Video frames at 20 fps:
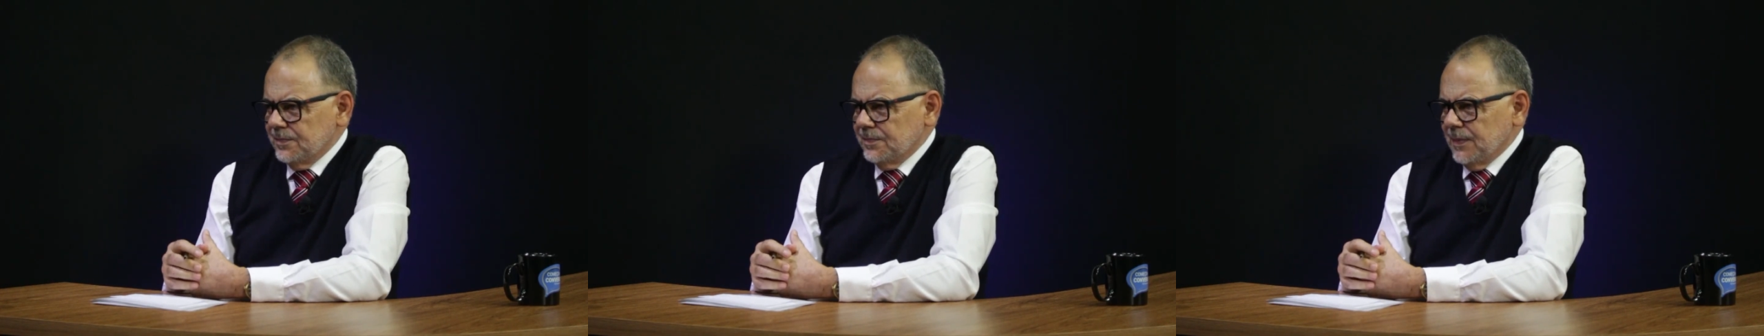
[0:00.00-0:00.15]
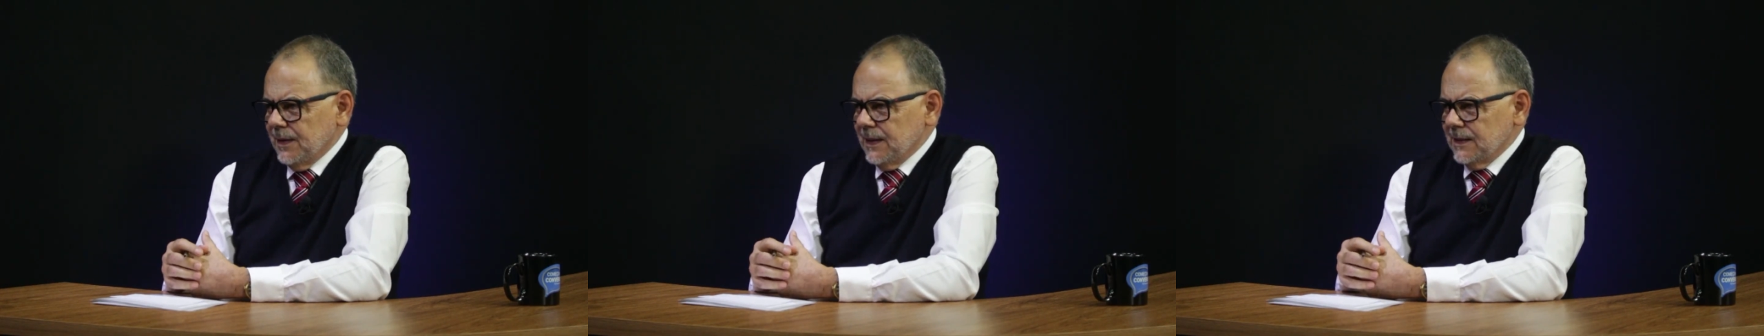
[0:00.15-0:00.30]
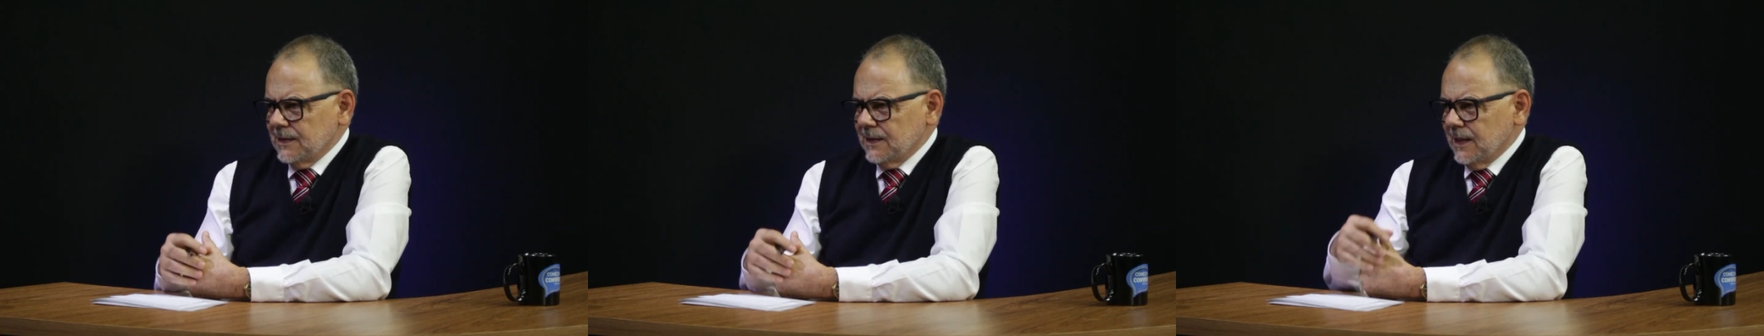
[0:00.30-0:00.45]

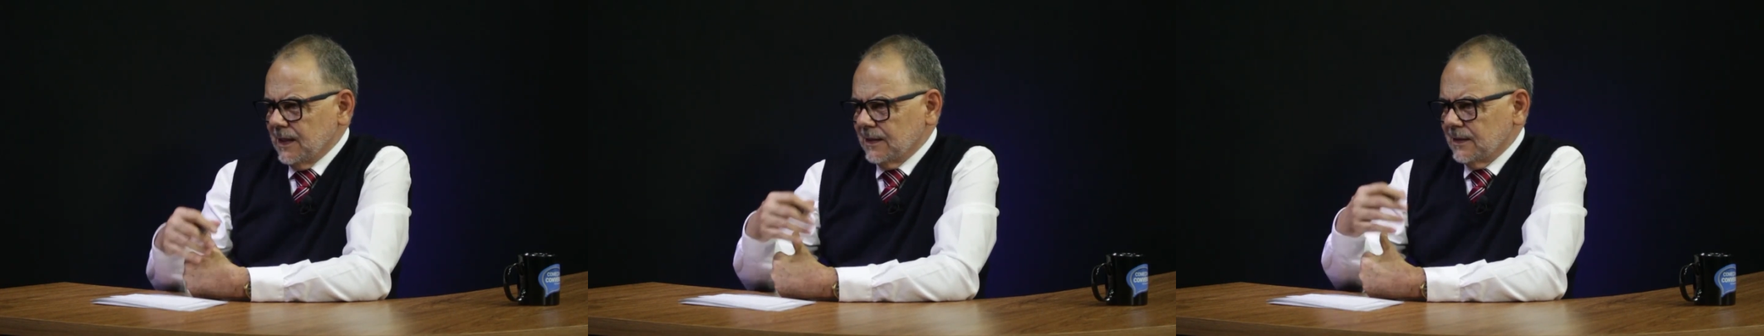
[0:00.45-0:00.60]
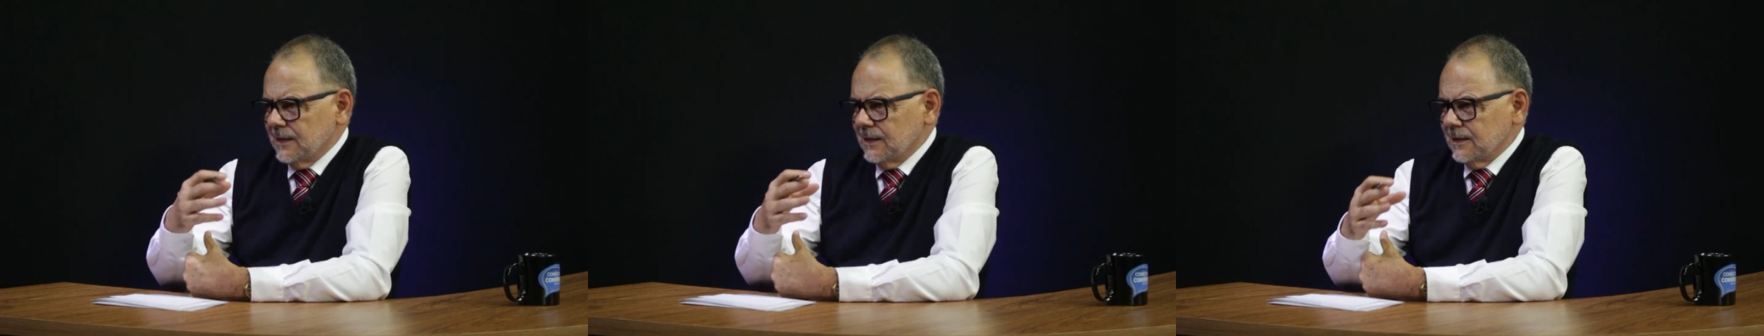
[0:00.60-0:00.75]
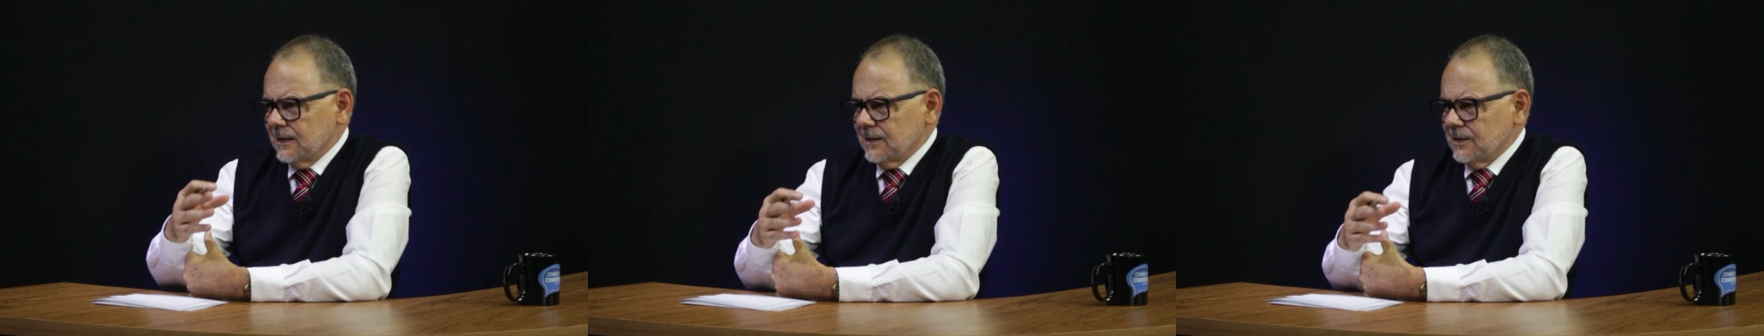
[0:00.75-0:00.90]
parece que era
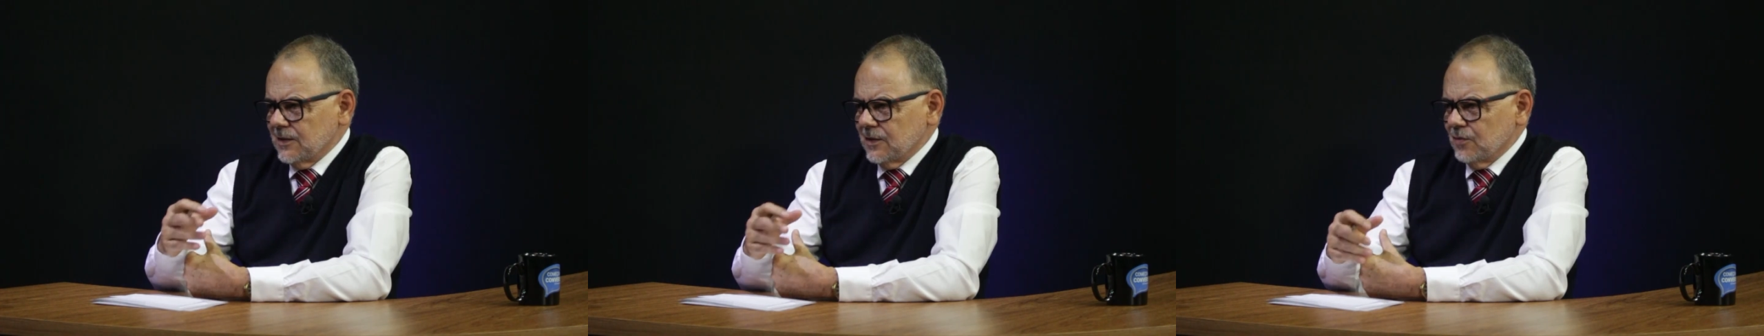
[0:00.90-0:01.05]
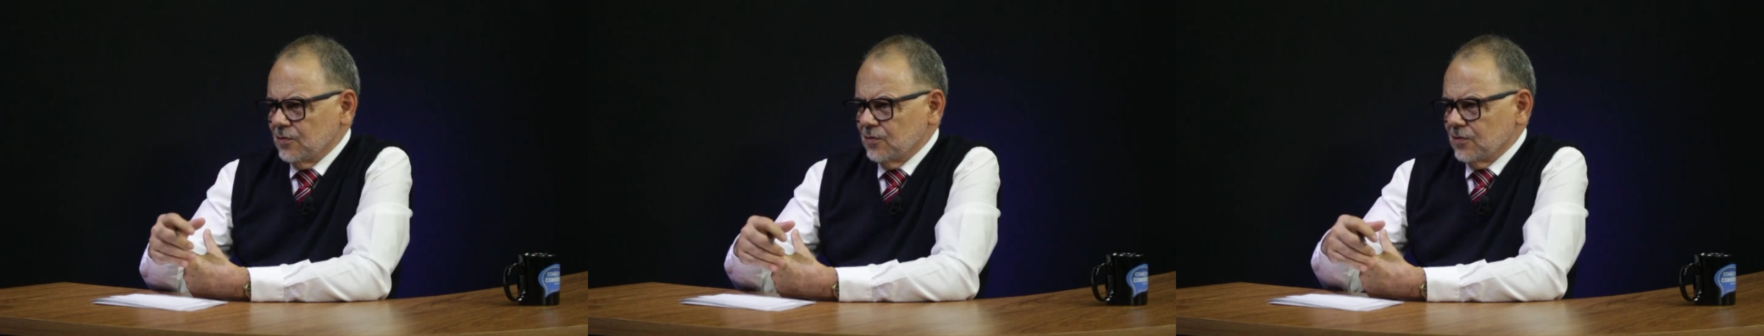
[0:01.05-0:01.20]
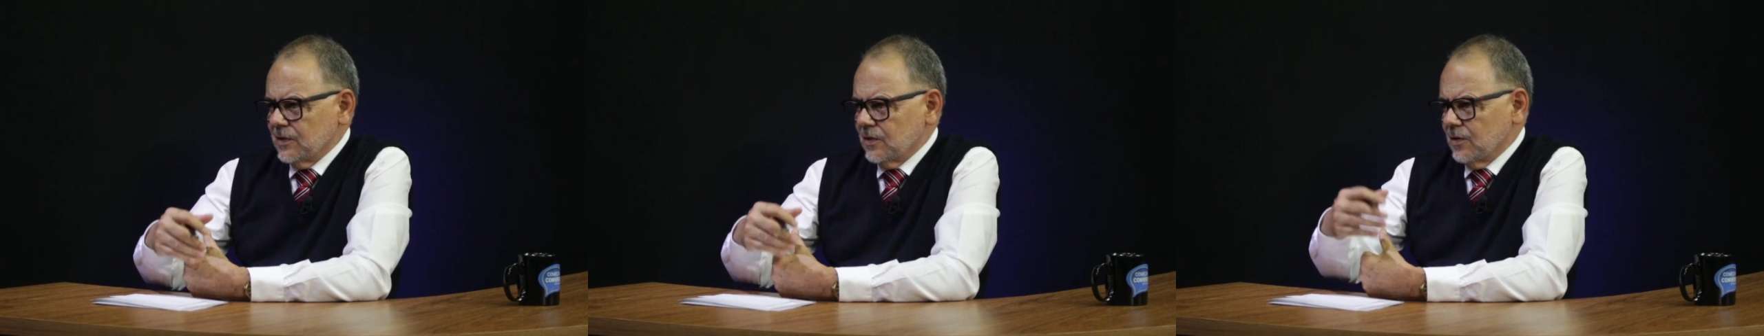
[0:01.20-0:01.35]
30
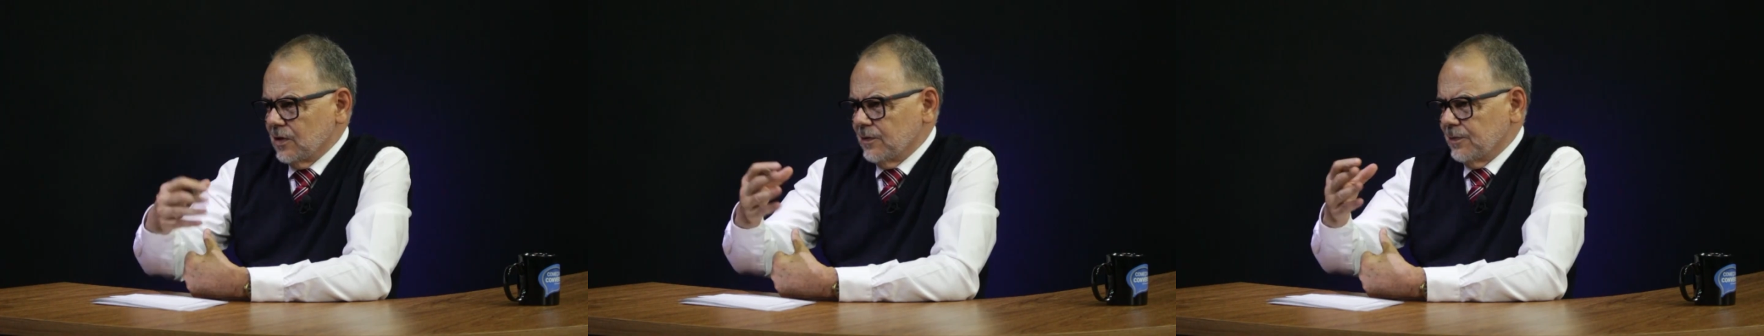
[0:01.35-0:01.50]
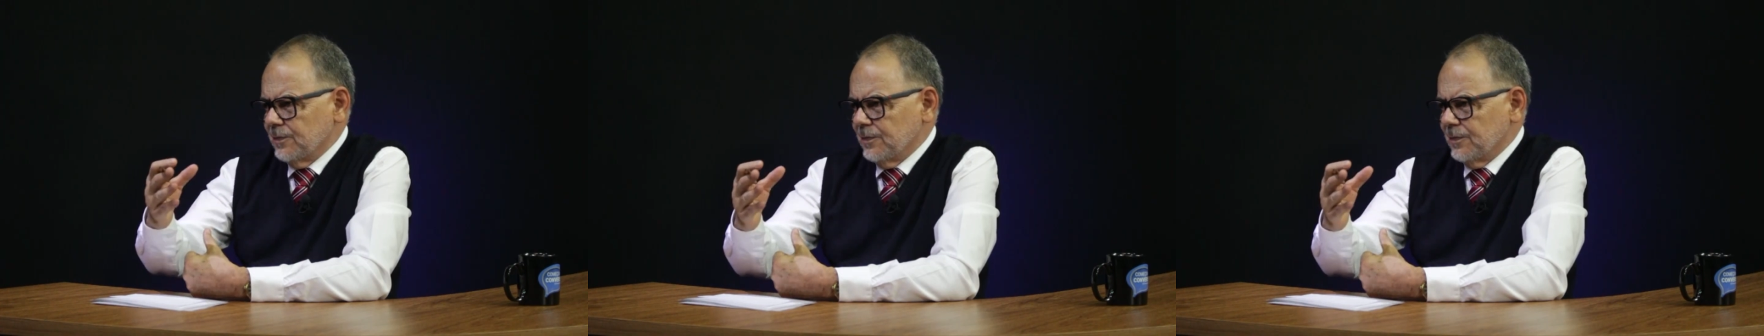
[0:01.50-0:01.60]
segundos, agora